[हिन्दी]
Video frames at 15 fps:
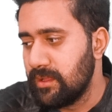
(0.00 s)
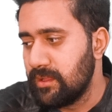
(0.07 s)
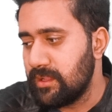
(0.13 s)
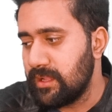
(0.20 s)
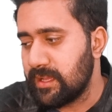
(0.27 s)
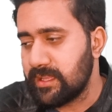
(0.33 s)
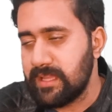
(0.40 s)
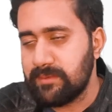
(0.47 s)

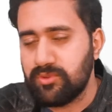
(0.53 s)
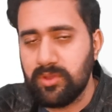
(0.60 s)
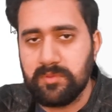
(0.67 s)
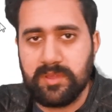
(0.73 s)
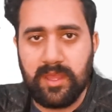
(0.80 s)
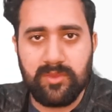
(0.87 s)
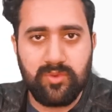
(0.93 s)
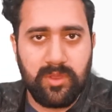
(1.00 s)
लेकिन आपको ये
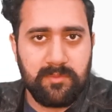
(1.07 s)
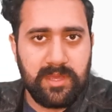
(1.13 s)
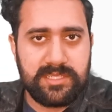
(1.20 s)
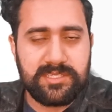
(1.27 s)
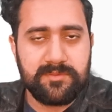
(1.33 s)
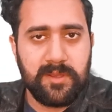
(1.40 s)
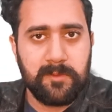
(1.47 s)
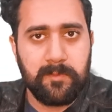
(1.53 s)
बता दूँ कि
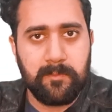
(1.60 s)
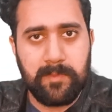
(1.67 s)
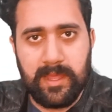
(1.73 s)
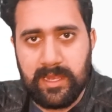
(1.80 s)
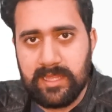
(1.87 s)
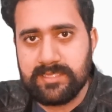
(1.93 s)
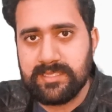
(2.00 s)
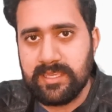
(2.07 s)
माइंड पर
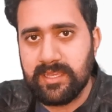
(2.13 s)
पहले से ही